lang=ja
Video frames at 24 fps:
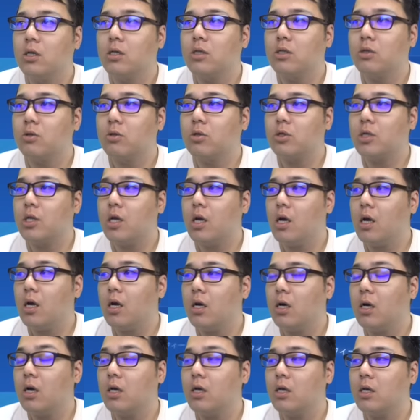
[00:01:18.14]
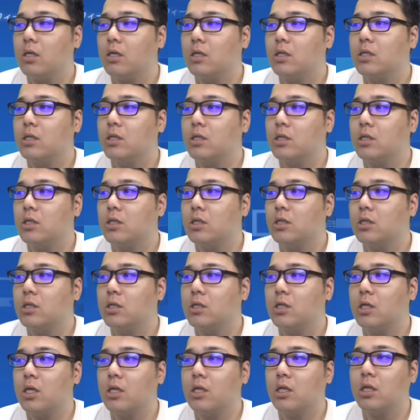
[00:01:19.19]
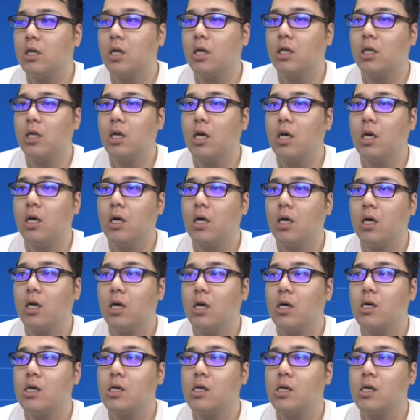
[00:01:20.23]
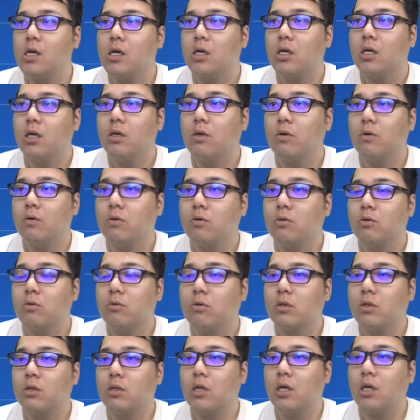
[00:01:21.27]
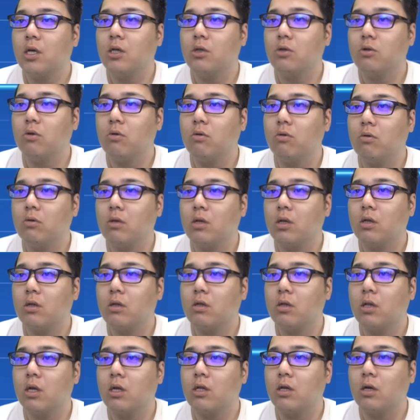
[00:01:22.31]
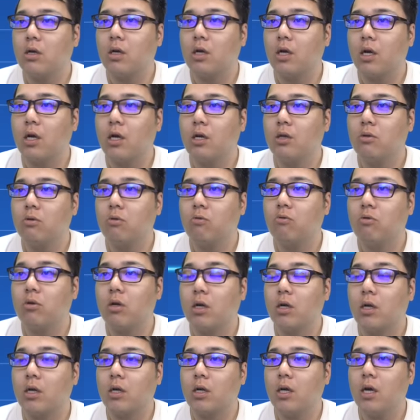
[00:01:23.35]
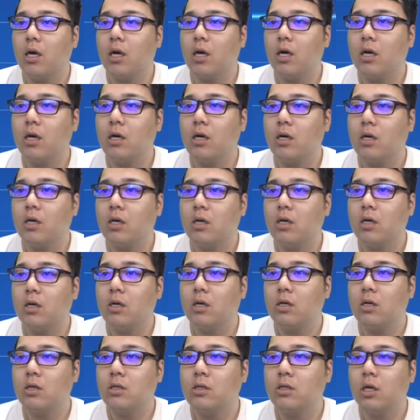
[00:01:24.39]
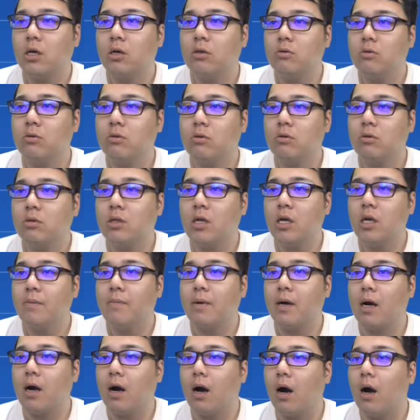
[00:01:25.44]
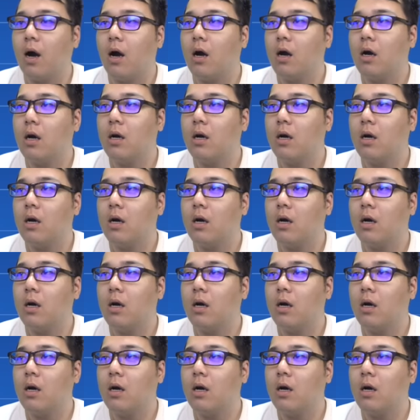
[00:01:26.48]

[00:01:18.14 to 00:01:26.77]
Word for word: そして、設定で、とできんのね、なんだっけどこだっけサウンドとテーマか。